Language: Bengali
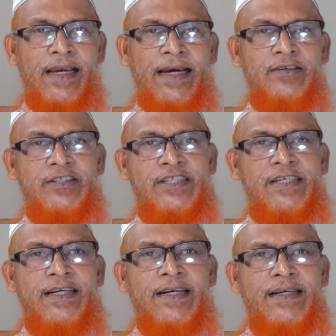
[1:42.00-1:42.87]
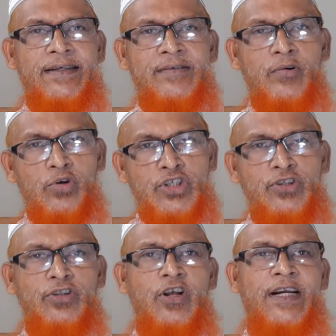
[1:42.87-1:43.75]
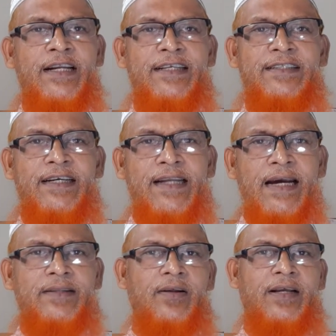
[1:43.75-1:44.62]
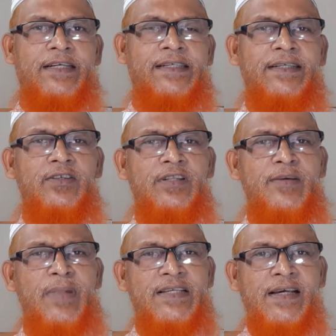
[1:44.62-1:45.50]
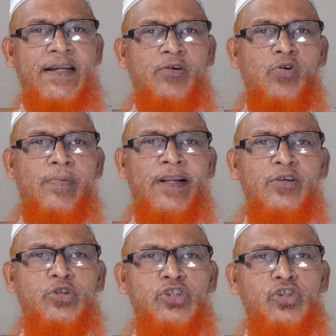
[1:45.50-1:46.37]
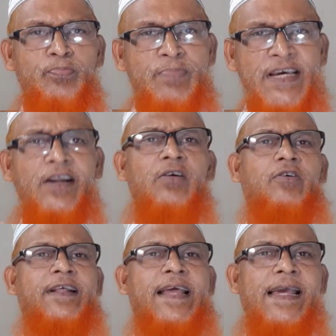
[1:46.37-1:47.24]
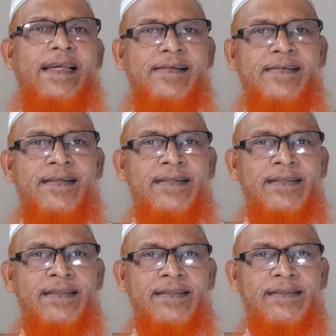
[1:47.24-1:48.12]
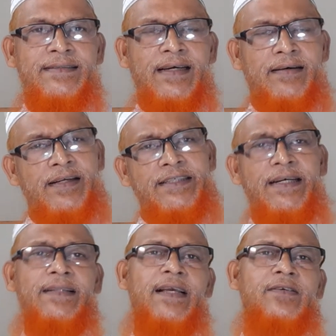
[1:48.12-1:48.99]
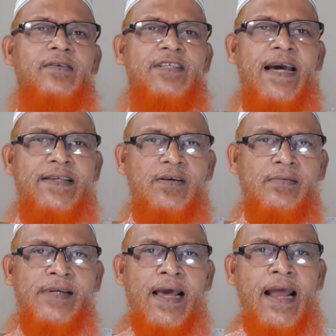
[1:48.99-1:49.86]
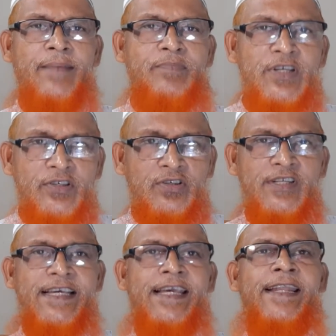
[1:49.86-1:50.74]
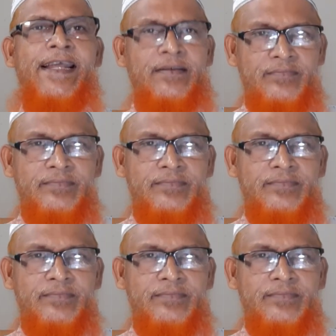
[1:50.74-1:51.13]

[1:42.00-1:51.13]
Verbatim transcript: এখন সে গোস্ত দরকার নাই তার টাকা দরকার সে যদি বাজারে কোরবানির গোস্ত বিক্রয় করে দেয় তাহলে সেটা তার জন্য জায়জ হবে আর আপনিও যদি কিনেন